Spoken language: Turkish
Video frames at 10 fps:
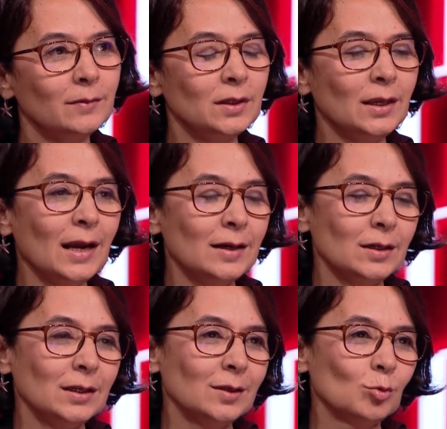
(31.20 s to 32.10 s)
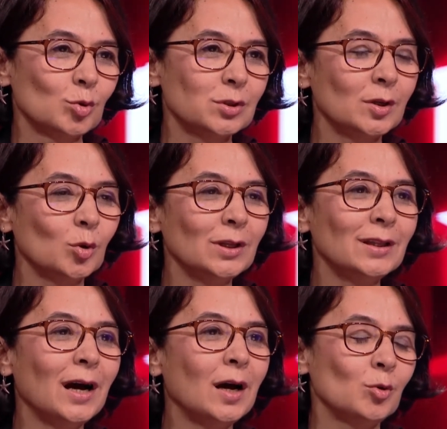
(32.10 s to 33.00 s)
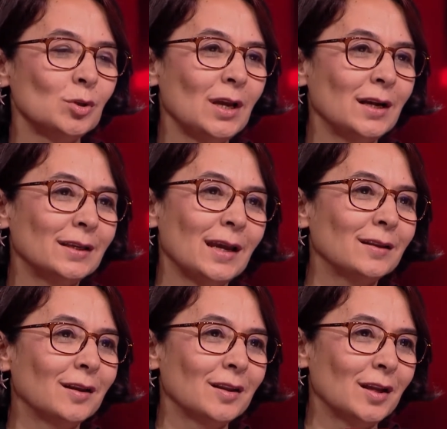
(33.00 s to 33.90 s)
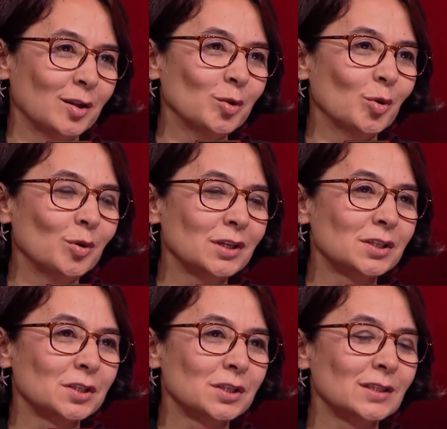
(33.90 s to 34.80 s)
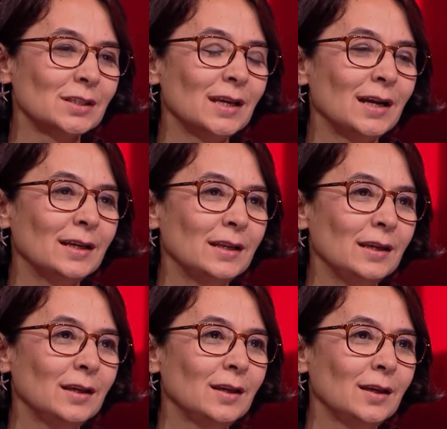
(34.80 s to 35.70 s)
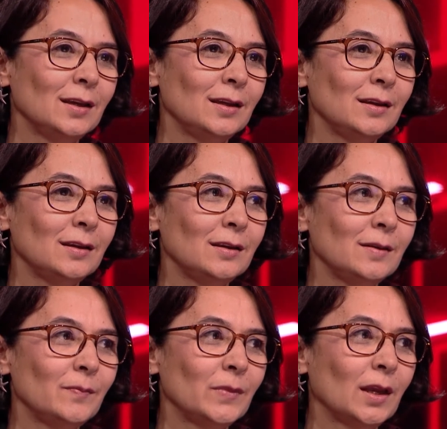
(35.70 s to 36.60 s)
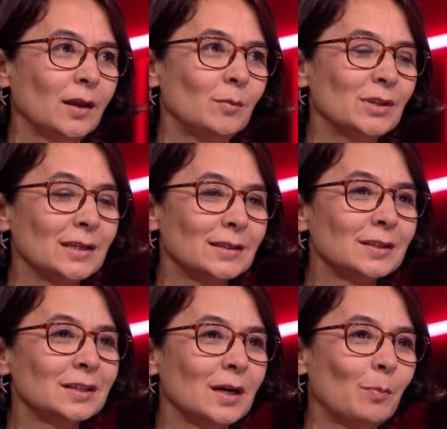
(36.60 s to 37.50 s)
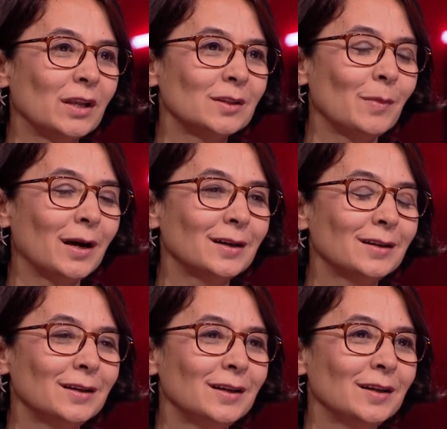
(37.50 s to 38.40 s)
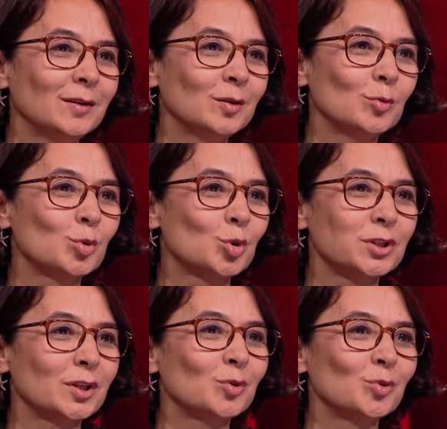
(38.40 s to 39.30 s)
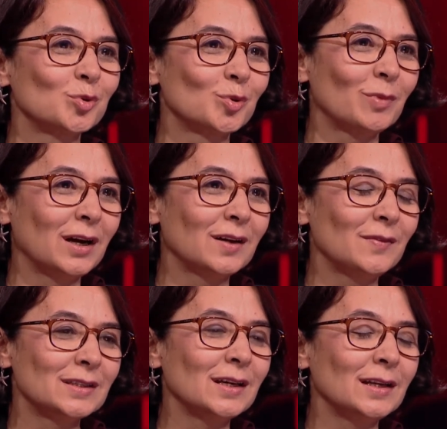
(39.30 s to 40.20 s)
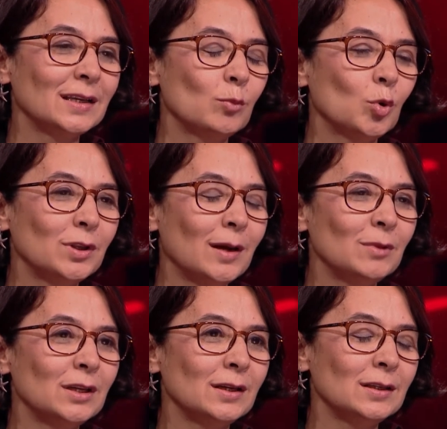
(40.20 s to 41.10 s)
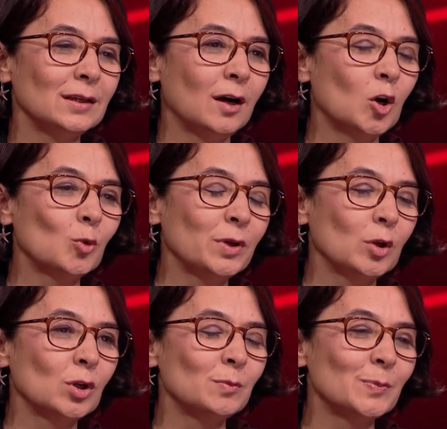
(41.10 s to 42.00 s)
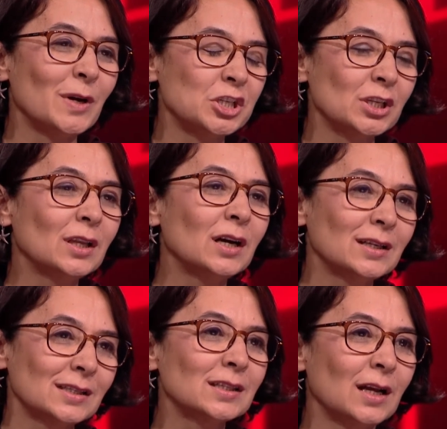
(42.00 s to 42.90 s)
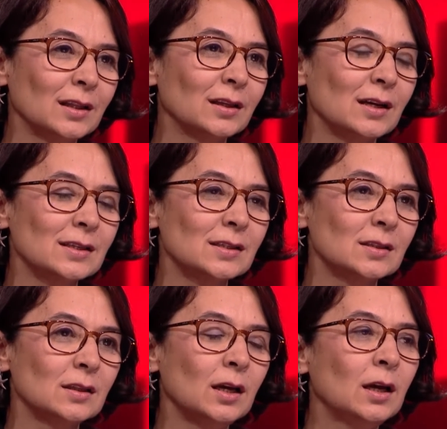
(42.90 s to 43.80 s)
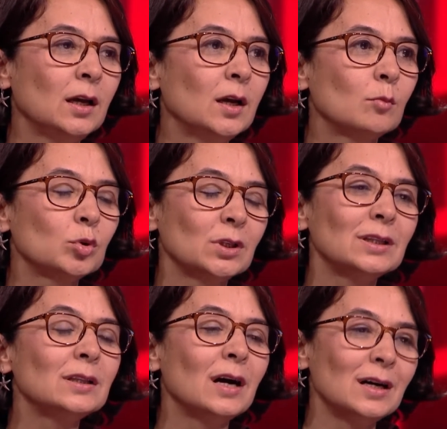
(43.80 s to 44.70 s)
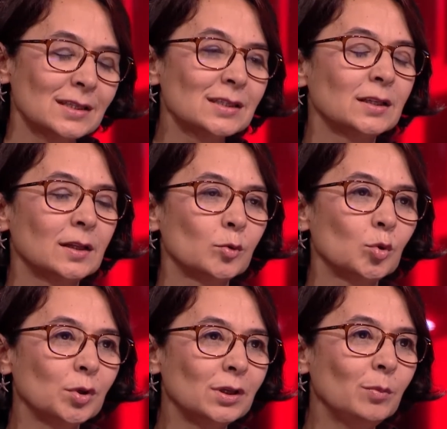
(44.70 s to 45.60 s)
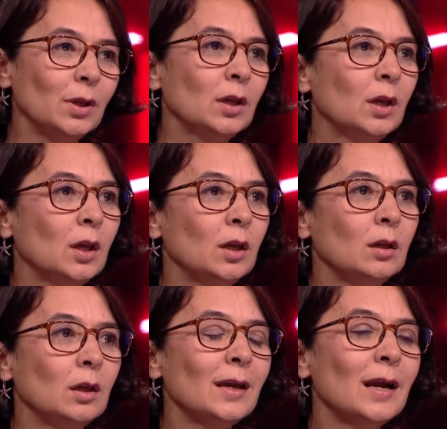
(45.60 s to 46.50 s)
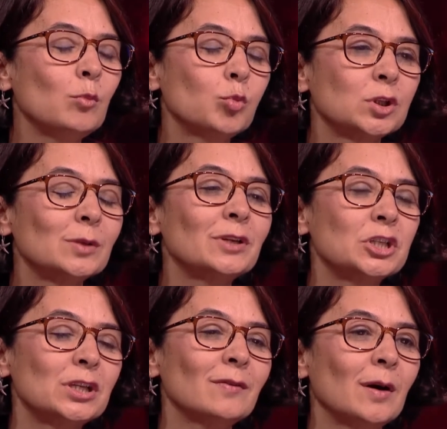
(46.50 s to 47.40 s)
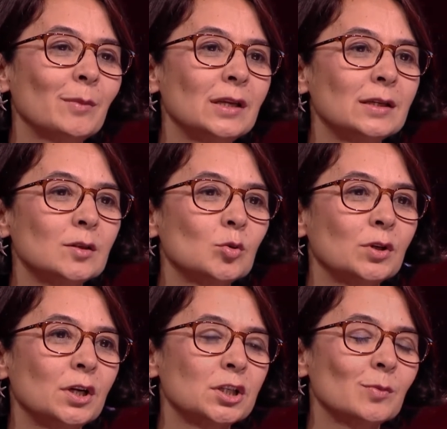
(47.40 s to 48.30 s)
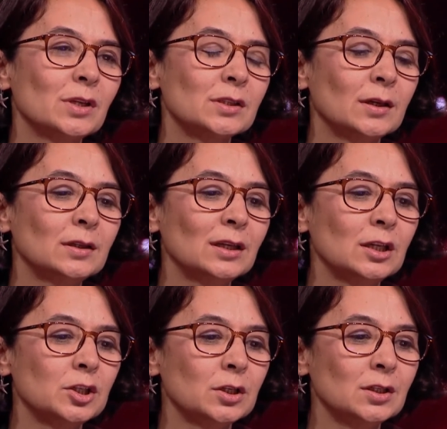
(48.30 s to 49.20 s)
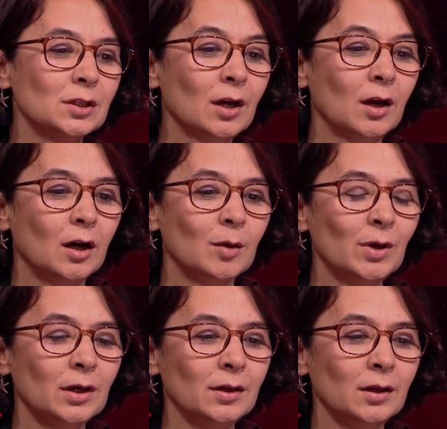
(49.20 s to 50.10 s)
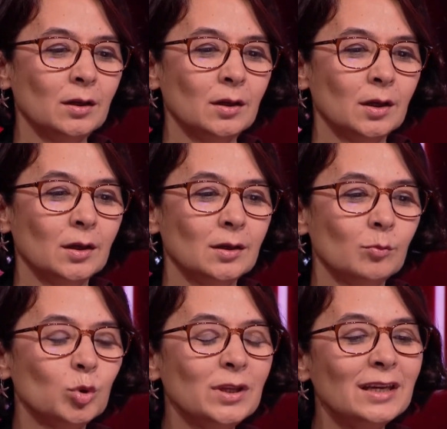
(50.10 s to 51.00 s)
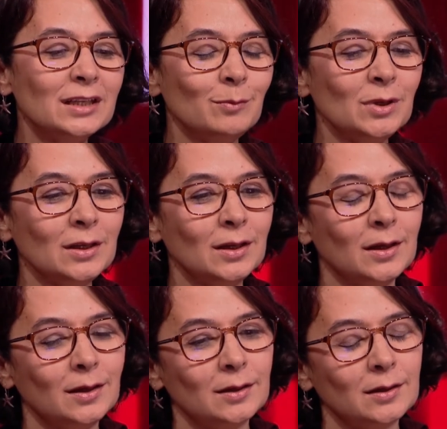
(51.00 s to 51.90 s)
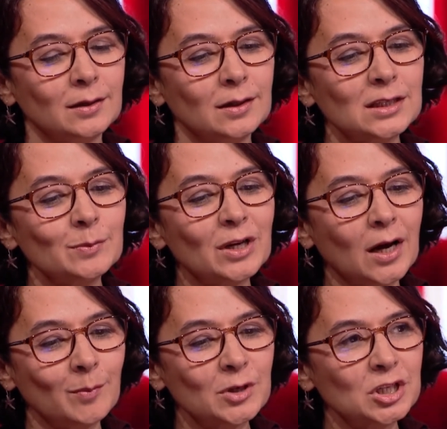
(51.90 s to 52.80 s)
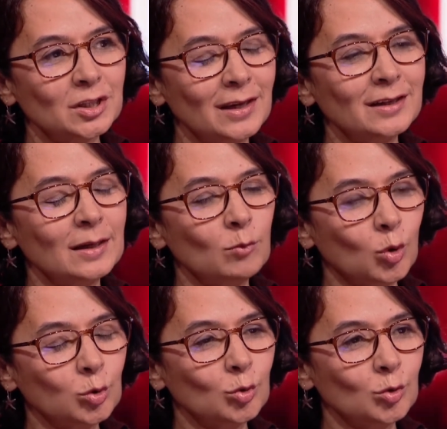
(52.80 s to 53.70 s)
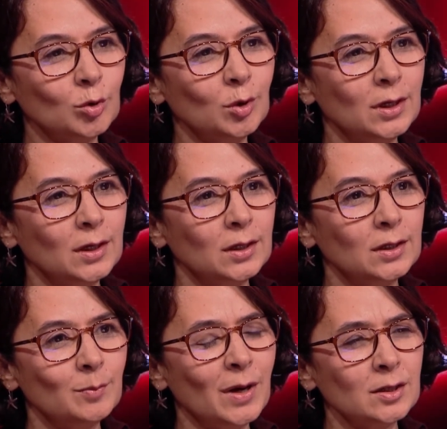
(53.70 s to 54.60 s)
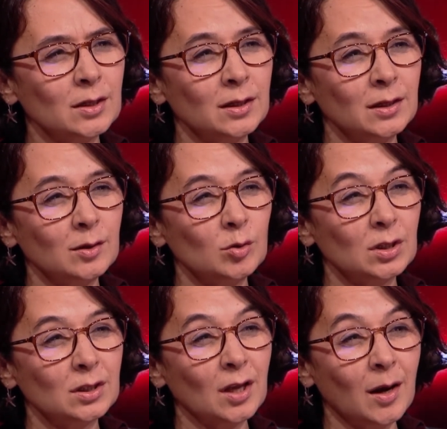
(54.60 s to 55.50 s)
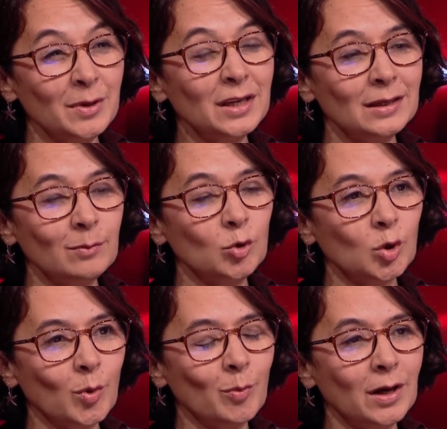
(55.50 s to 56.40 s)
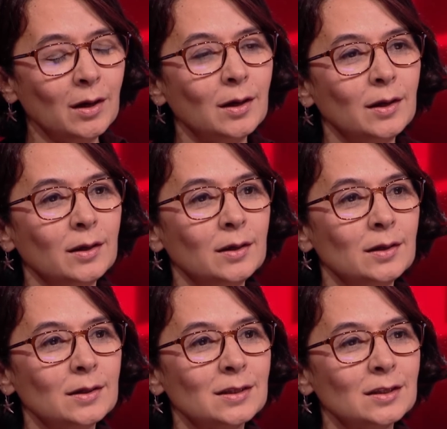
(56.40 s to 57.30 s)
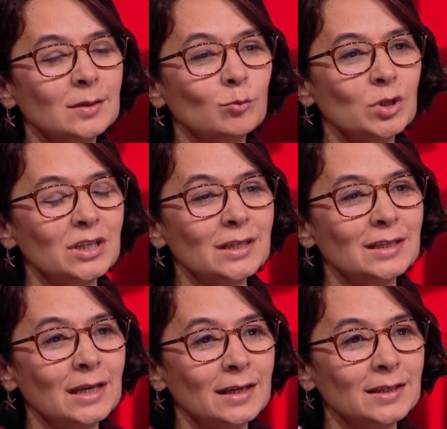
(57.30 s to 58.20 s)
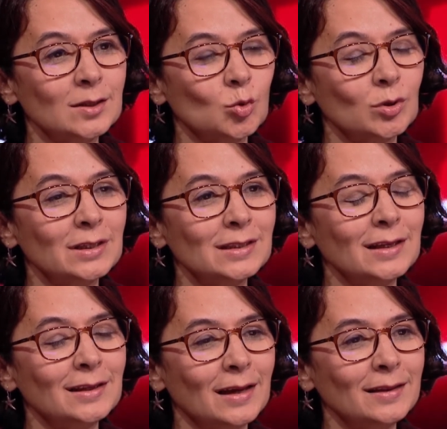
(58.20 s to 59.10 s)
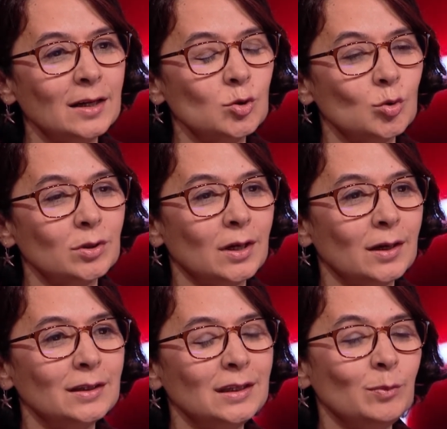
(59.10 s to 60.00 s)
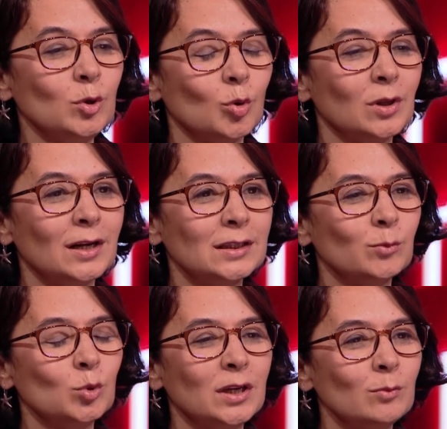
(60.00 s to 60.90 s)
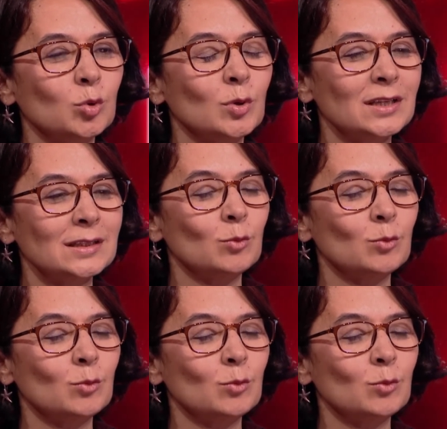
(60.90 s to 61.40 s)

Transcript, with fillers: diğer e, uluslara göre daha erken al, alıyor açıkçası. Yani hani e, mesela sınır kapatmak, uçuşları durdurmak vesaire gibi önlemleri hani Avrupa'ya göre biz başta daha hızlı aldık aslında. Burada da daha hızlı alınıyor gibi. E, eğer bu tırmanış devam ederse sokağa çıkma yasağı da gelecektir. Ama hani e, bu denklemin nasıl bir karmaşık denklem olduğunu e, ben e, tahmin edebiliyorum ama ee, sanırım bu işi esas organize edenler çok daha iyi biliyorlardır. Bunu hani bunun aslında